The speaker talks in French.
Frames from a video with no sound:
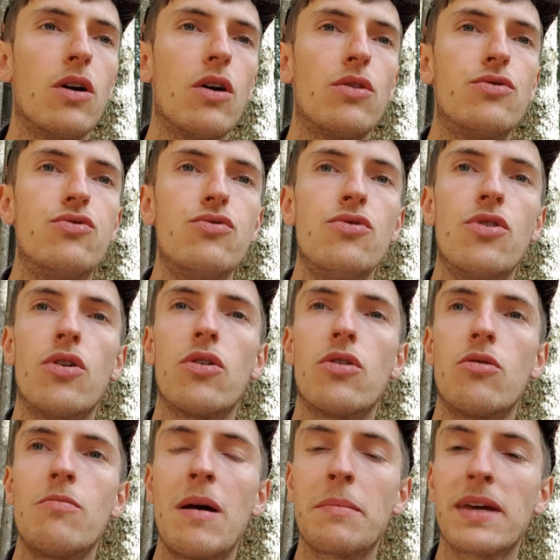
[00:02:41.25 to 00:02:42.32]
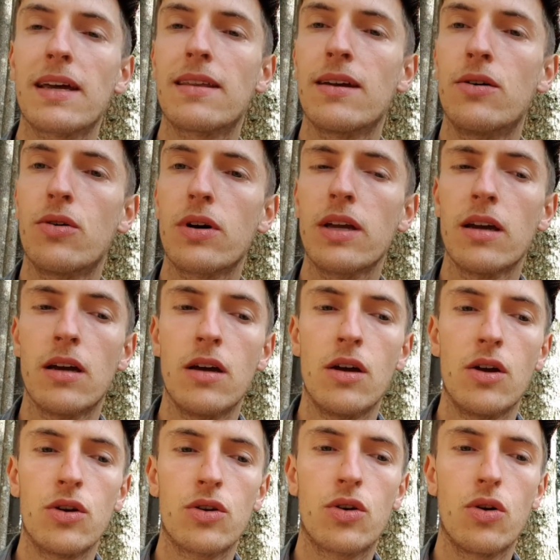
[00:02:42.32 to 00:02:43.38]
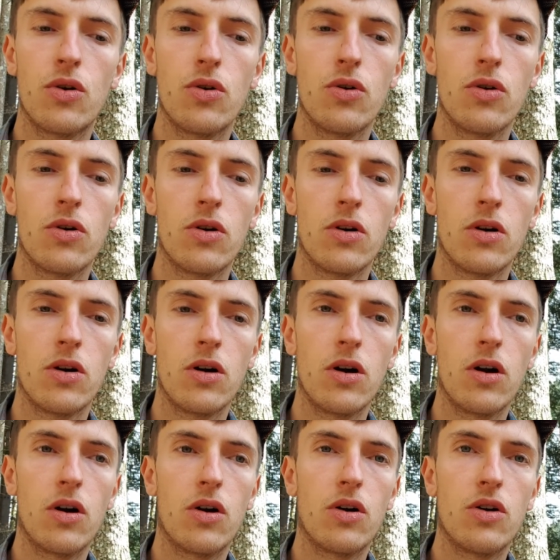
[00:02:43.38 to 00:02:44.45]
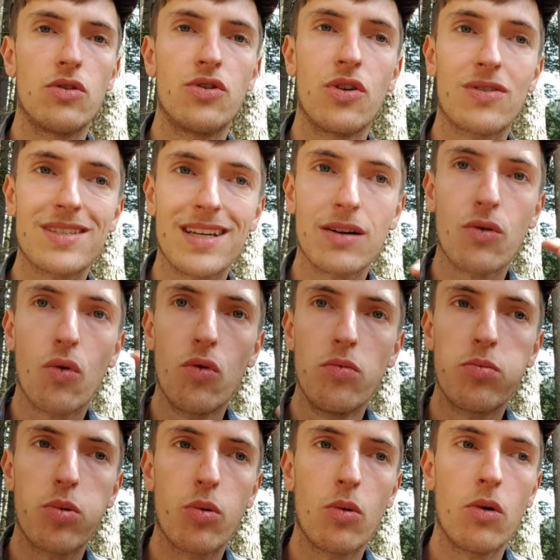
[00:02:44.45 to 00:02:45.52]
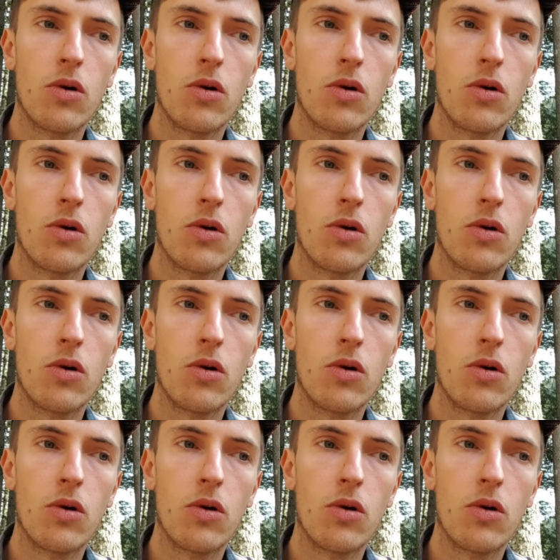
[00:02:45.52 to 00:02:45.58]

d'une euh, même catégorie que euh, dans un groupe